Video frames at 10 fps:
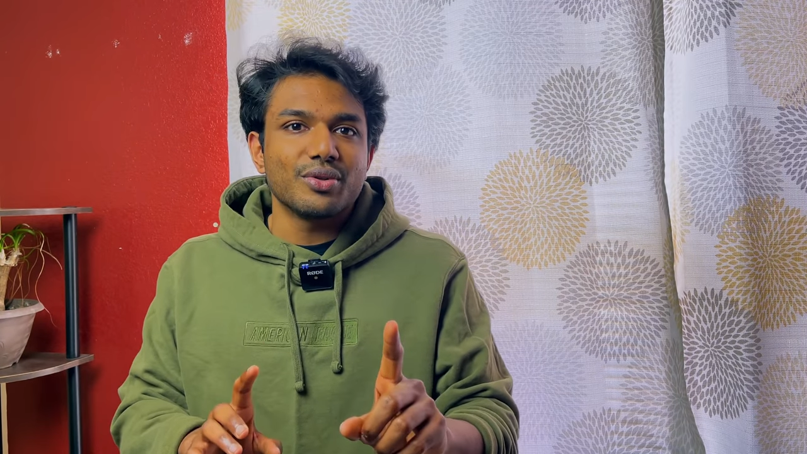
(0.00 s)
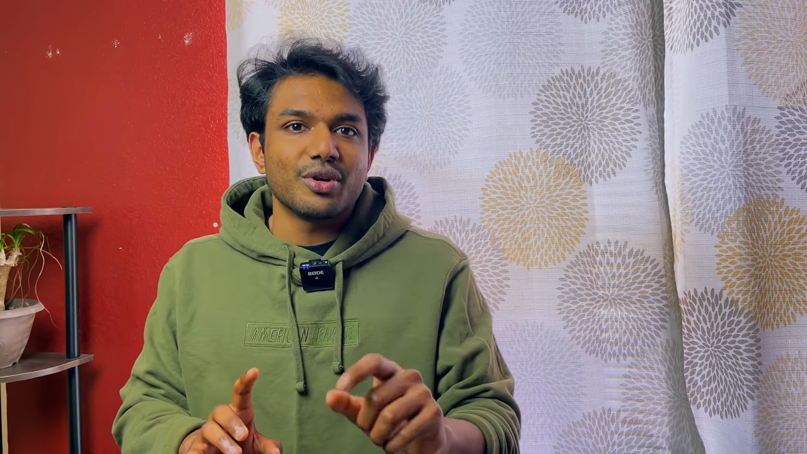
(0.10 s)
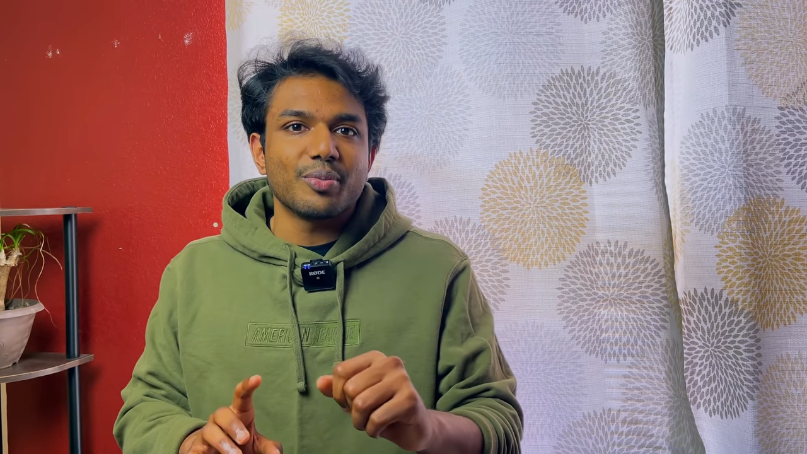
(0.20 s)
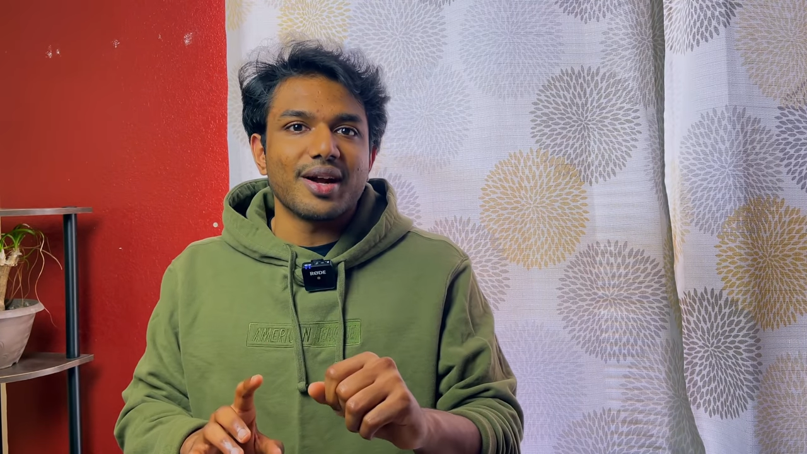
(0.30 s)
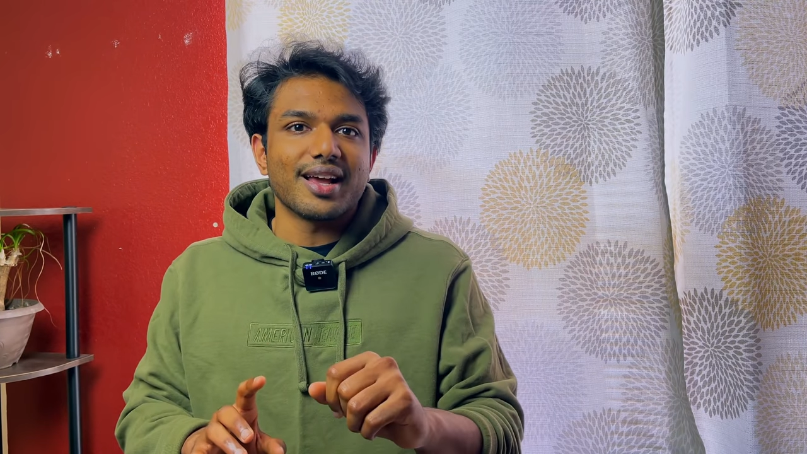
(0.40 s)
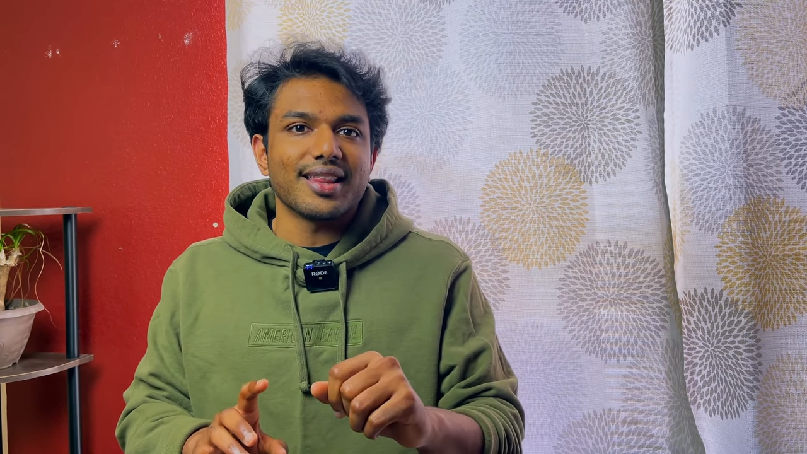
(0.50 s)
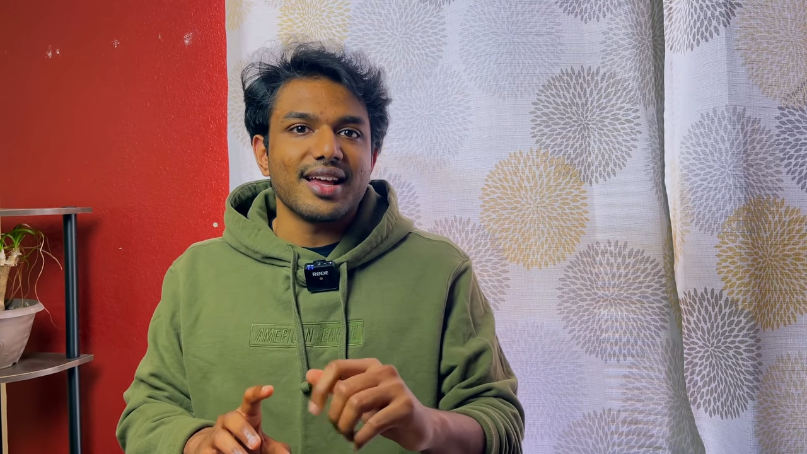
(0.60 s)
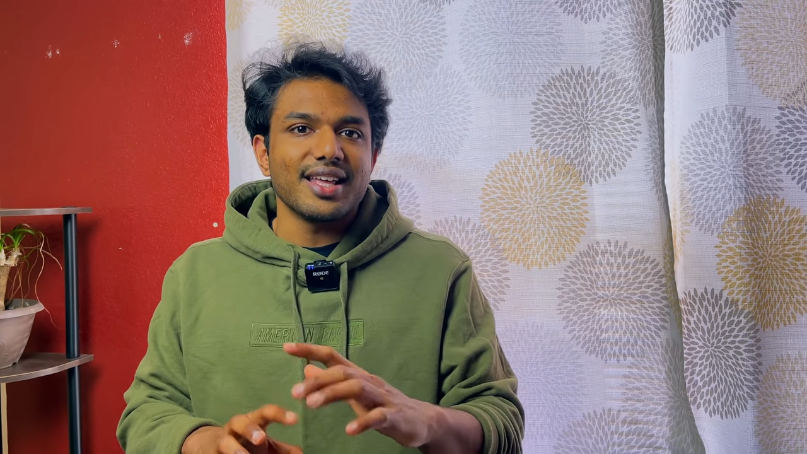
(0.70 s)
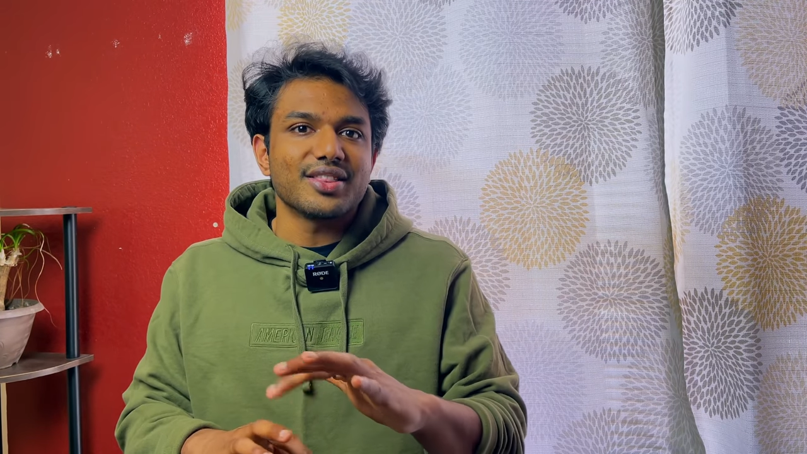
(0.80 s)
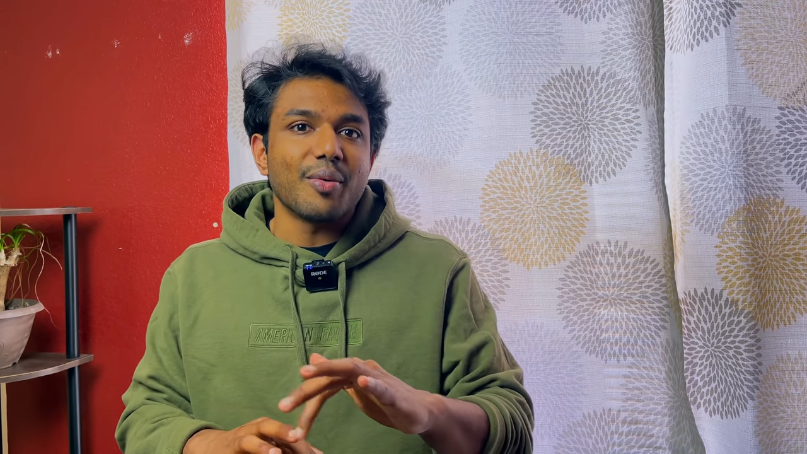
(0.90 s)
దొరికిపోయాడు కదా
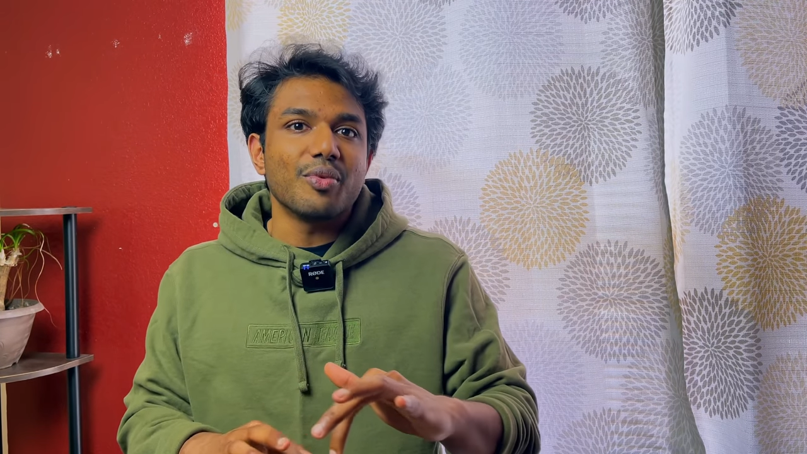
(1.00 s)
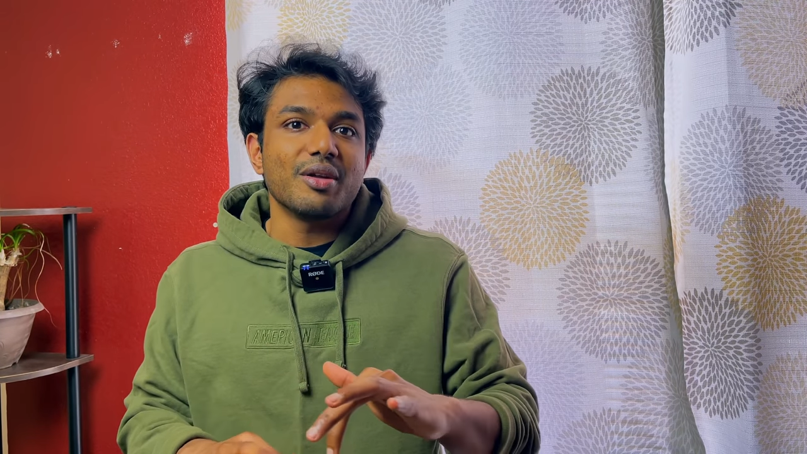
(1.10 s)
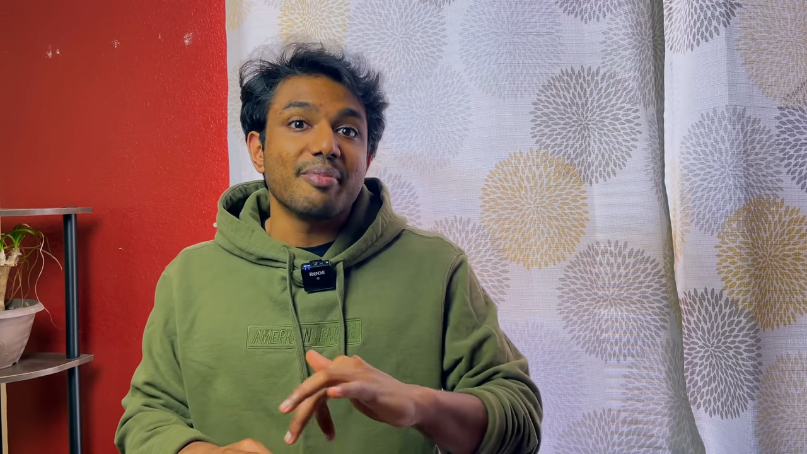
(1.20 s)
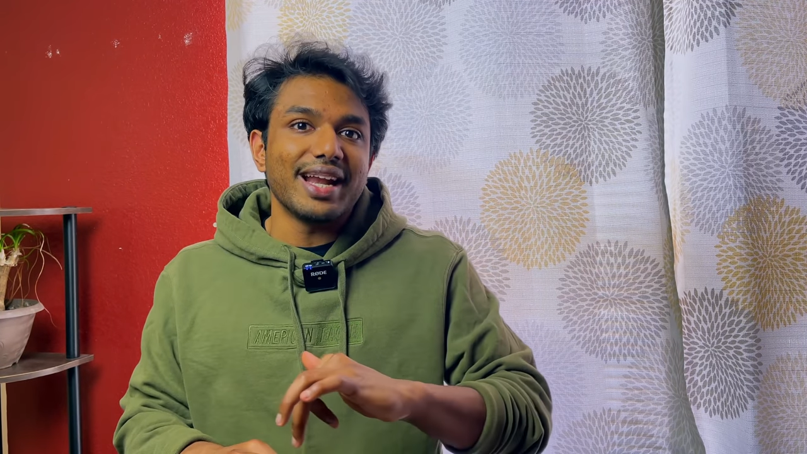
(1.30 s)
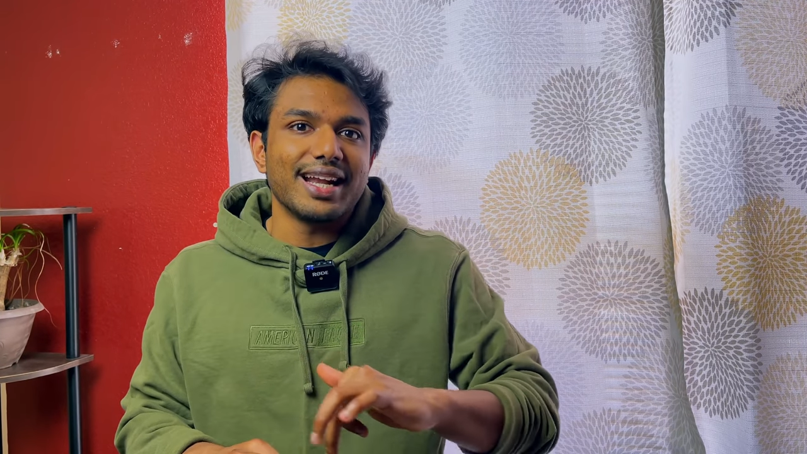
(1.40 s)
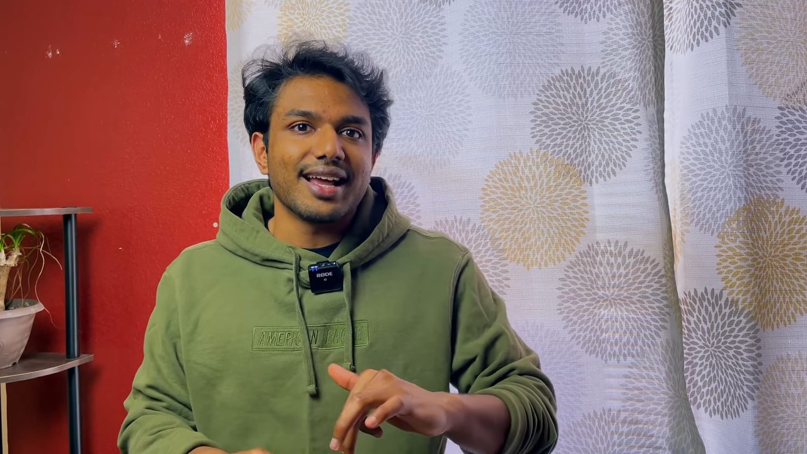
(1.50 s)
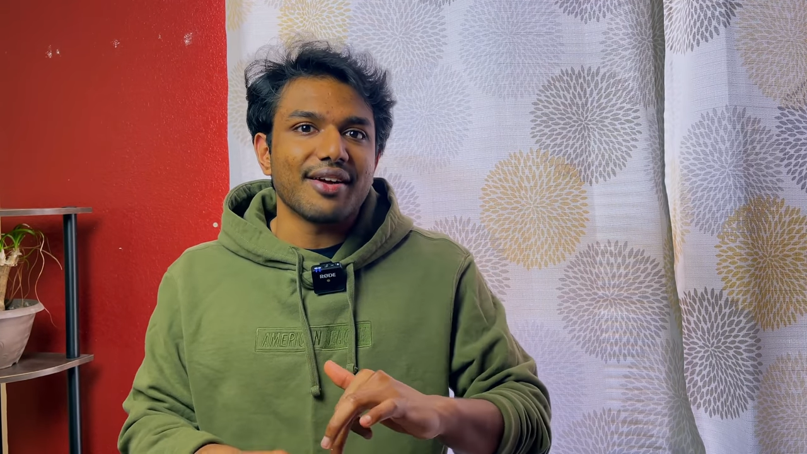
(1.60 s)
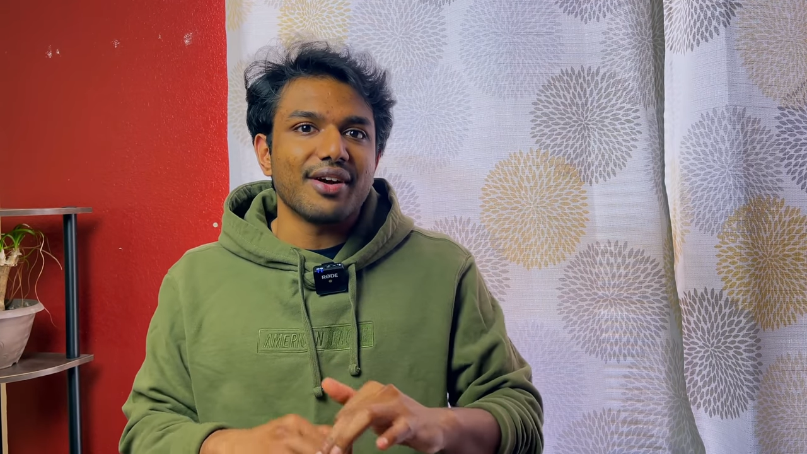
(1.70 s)
ఈ తమ్ముడిని బెయిట్ లాగా